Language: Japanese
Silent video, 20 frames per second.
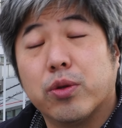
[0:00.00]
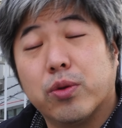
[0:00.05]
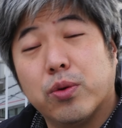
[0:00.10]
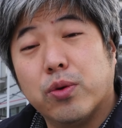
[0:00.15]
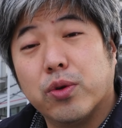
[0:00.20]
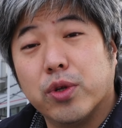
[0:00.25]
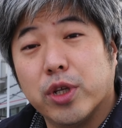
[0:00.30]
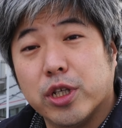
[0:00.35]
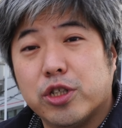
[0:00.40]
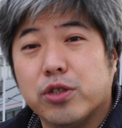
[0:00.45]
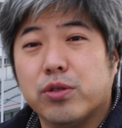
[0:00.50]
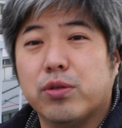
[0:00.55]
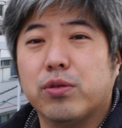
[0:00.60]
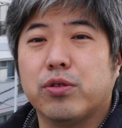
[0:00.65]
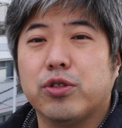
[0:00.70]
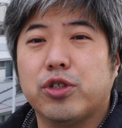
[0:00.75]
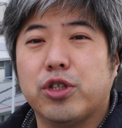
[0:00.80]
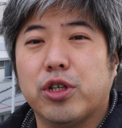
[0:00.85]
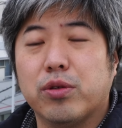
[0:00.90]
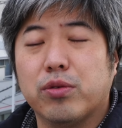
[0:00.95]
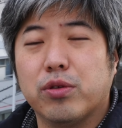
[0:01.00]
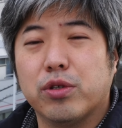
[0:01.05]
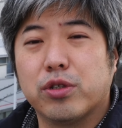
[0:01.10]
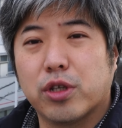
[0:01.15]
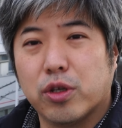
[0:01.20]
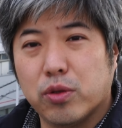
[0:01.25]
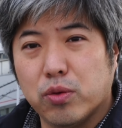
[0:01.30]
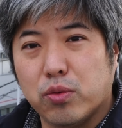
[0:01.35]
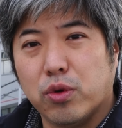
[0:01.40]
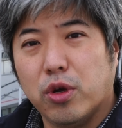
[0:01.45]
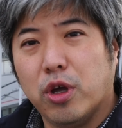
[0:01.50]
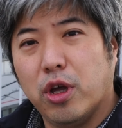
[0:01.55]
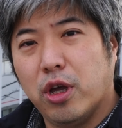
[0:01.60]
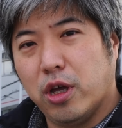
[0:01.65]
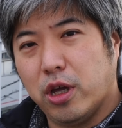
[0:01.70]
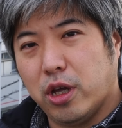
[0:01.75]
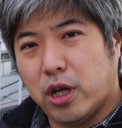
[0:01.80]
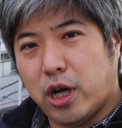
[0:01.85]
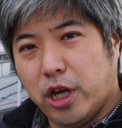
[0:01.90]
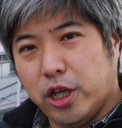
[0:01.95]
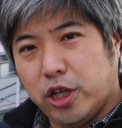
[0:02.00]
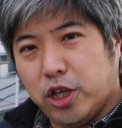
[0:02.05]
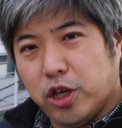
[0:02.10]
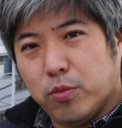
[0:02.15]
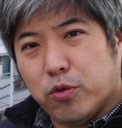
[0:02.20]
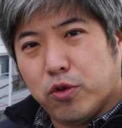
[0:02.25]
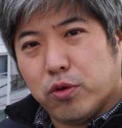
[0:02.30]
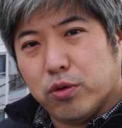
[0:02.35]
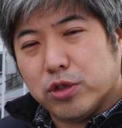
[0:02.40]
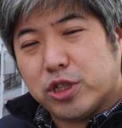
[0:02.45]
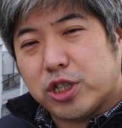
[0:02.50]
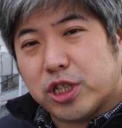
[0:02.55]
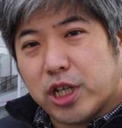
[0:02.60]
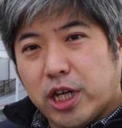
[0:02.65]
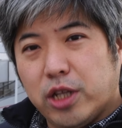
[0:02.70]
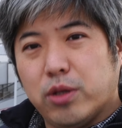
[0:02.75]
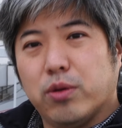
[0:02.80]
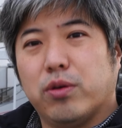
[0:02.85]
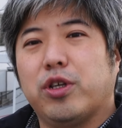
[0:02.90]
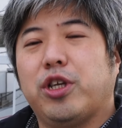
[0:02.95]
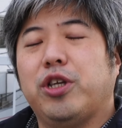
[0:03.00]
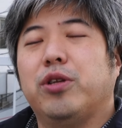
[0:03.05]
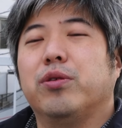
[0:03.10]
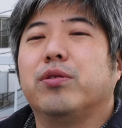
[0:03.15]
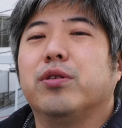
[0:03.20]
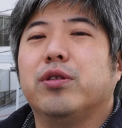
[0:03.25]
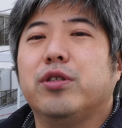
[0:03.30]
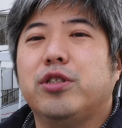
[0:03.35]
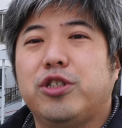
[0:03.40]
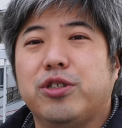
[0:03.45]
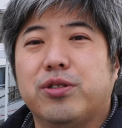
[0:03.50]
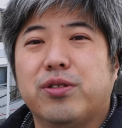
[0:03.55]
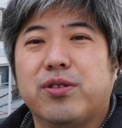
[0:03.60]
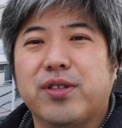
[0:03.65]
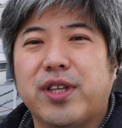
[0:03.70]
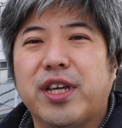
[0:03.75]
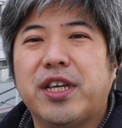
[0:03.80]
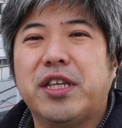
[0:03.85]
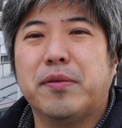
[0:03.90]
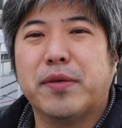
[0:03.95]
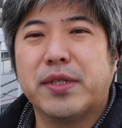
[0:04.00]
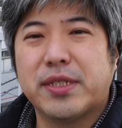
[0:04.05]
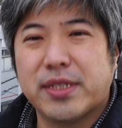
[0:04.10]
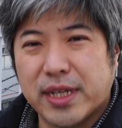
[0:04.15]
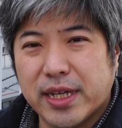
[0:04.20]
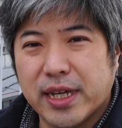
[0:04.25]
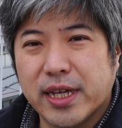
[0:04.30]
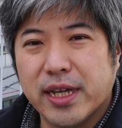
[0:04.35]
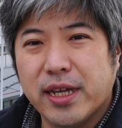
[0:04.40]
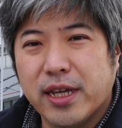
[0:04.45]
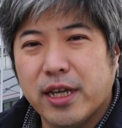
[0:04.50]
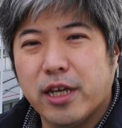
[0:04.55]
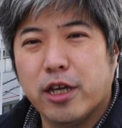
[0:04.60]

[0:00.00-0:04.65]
のところで収録してるんですけど背景もこうしっかりと広く収録できてますね、